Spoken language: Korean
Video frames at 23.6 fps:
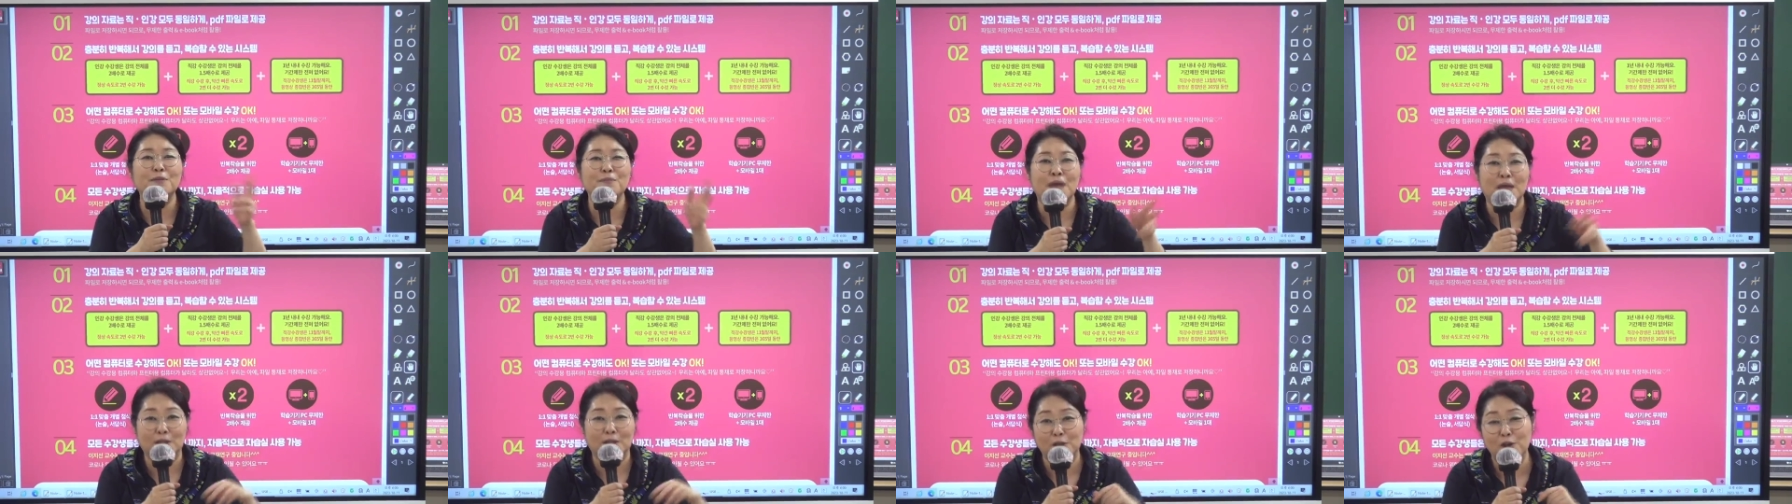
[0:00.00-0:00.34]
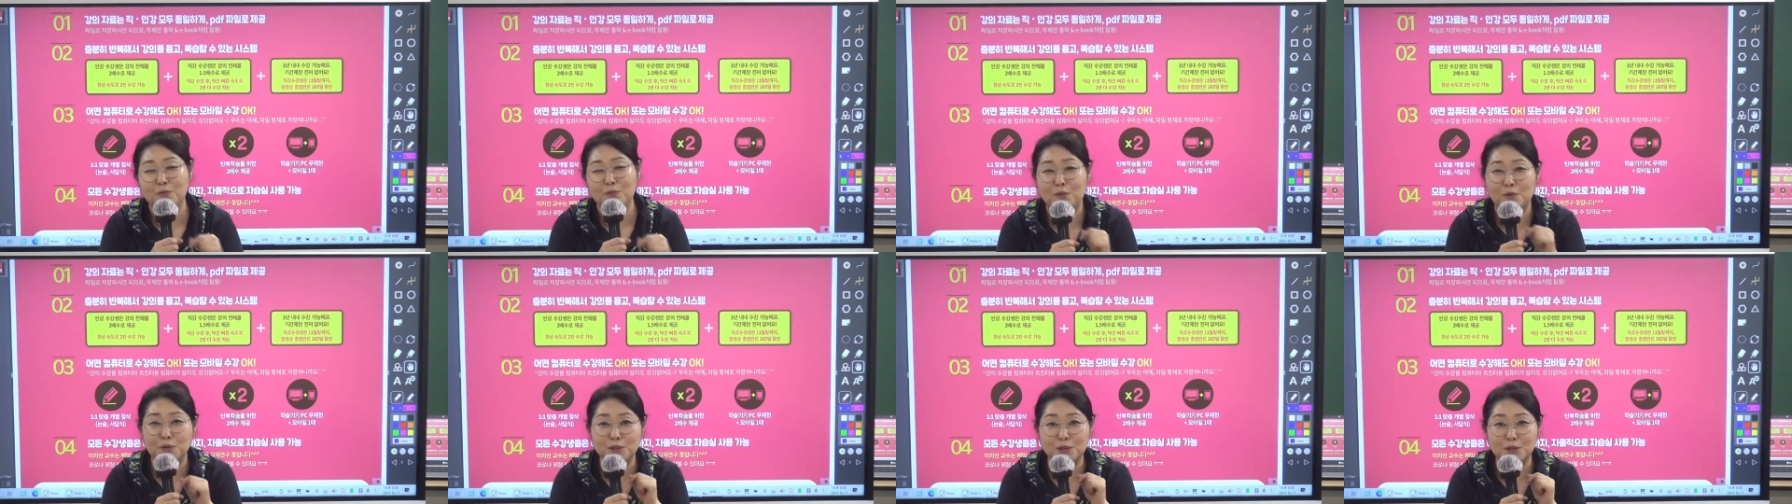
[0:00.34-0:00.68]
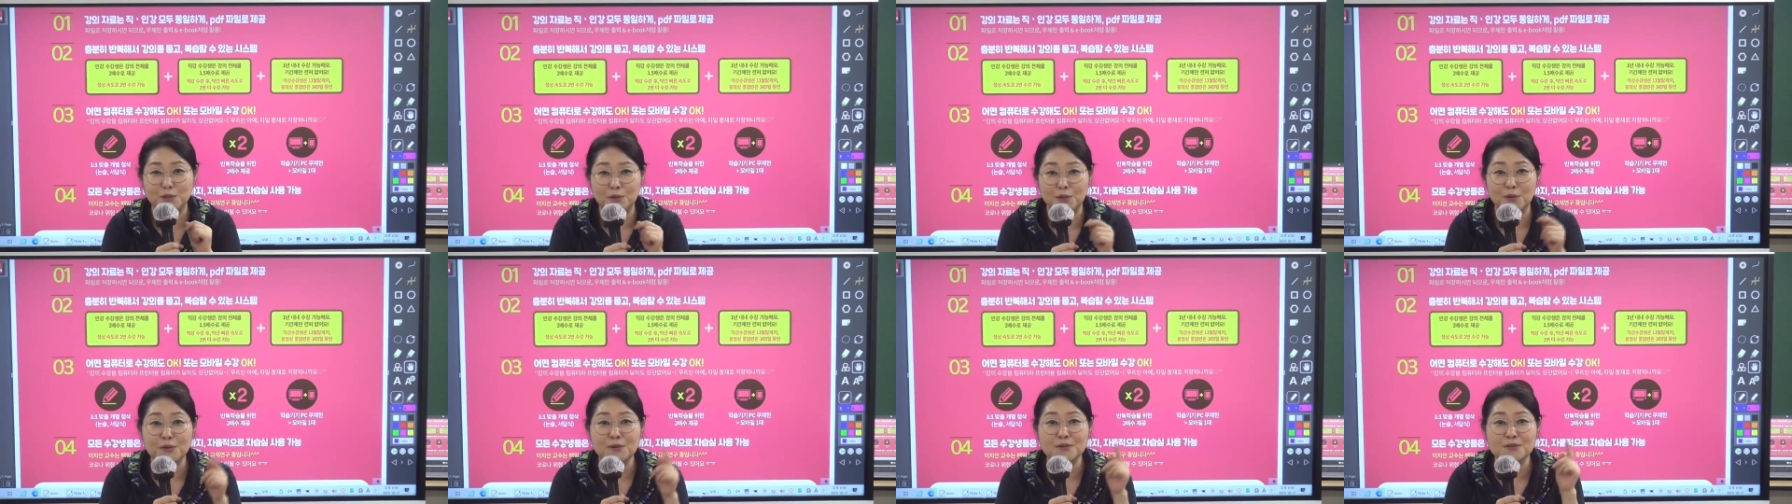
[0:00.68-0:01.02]
100대로
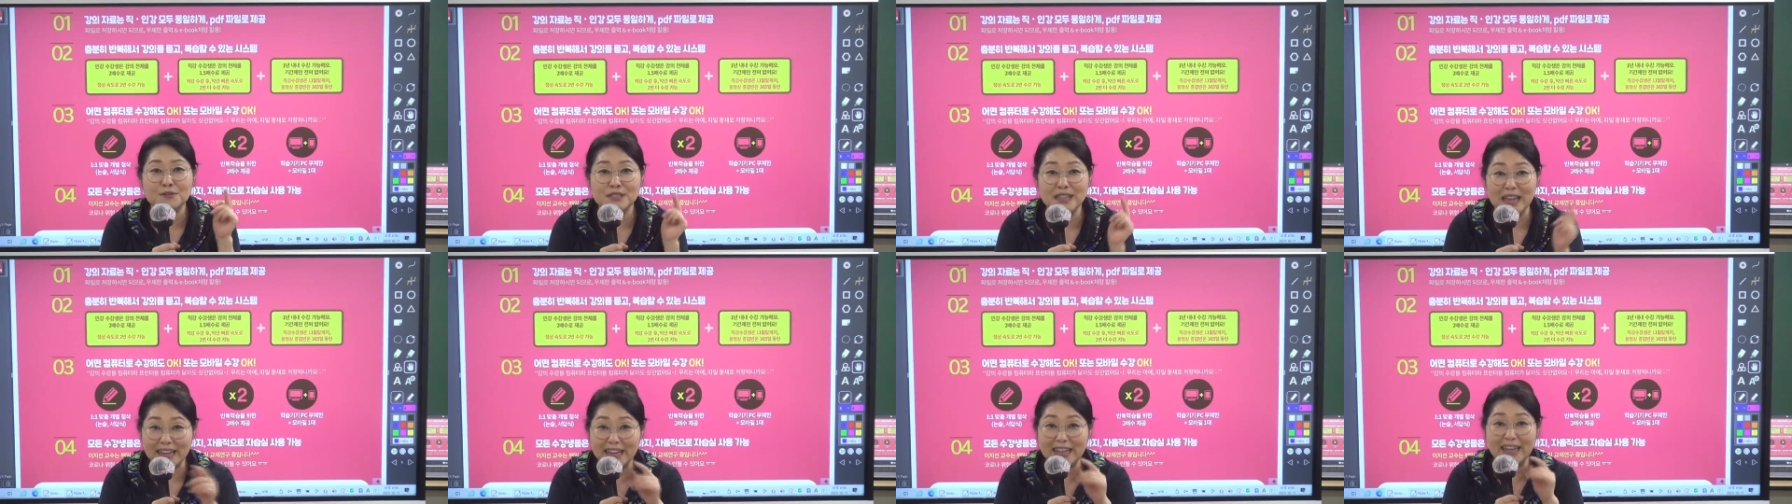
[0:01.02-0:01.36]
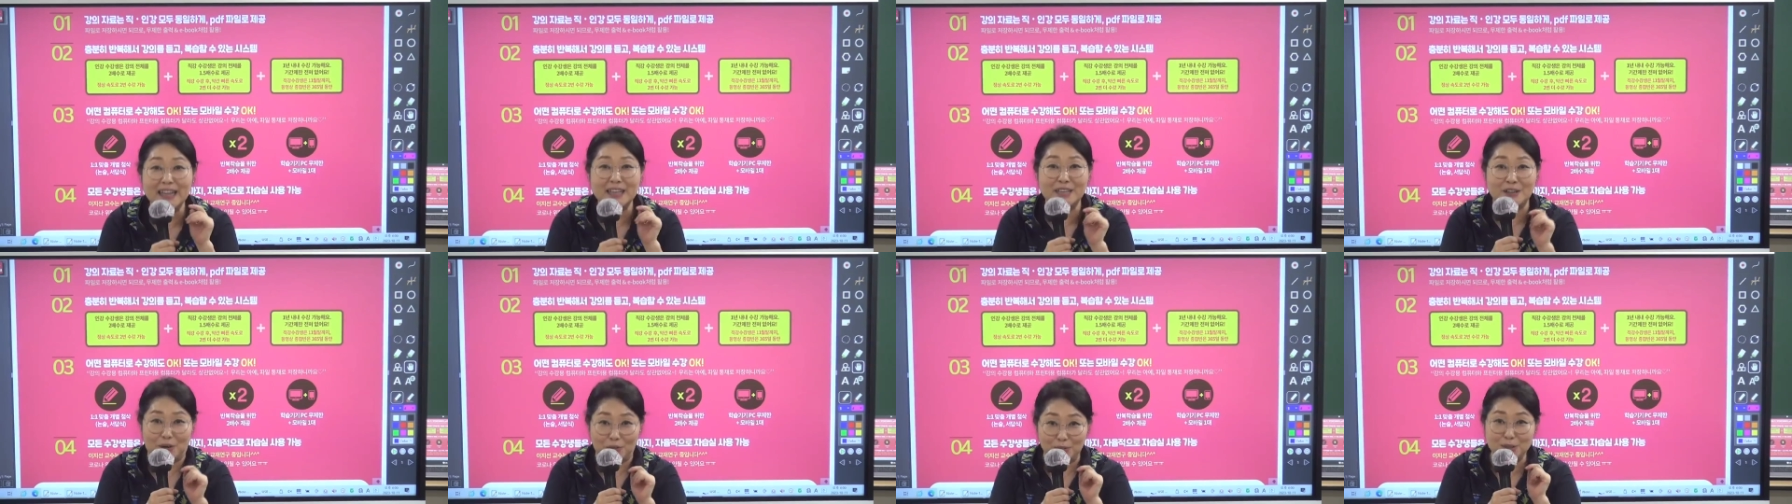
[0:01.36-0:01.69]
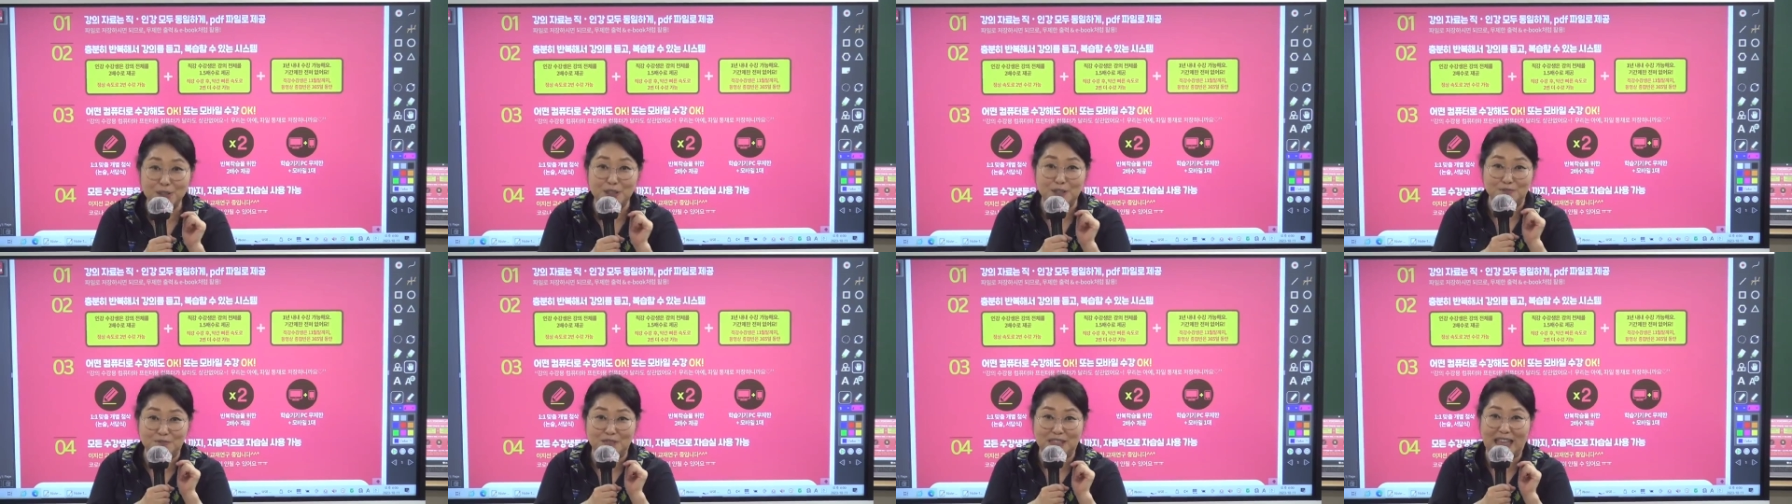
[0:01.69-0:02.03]
보셔도 상관이
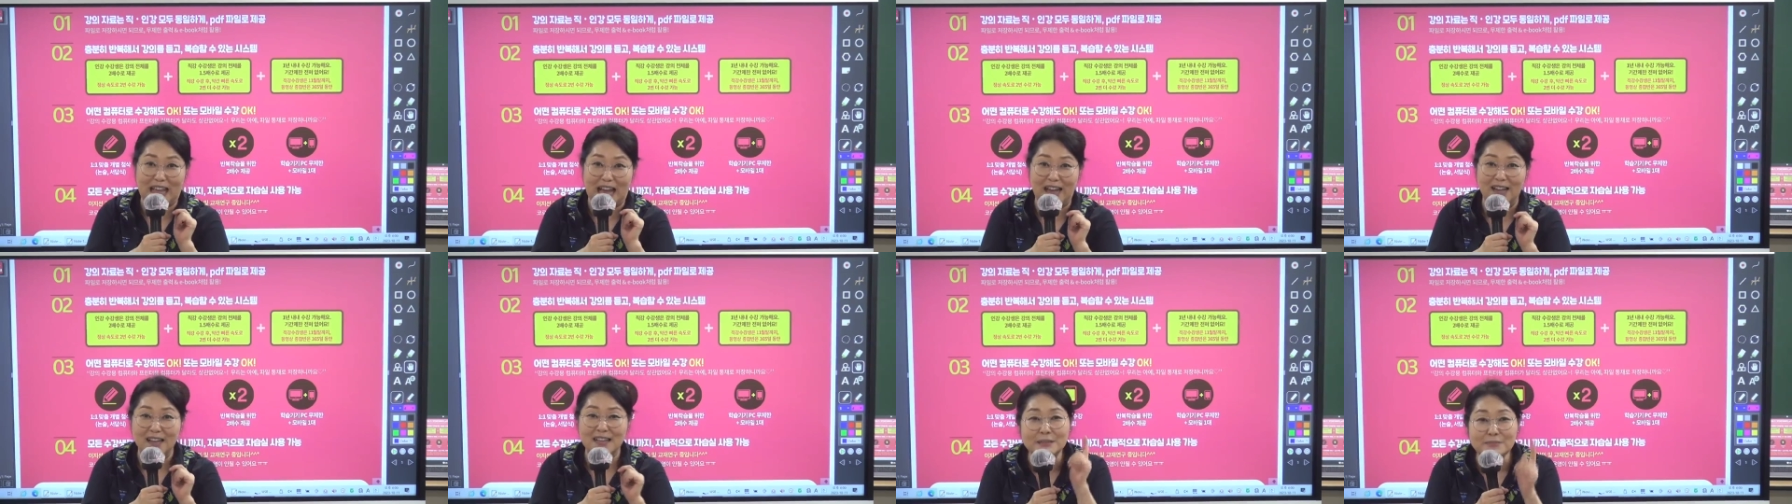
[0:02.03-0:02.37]
없습니다.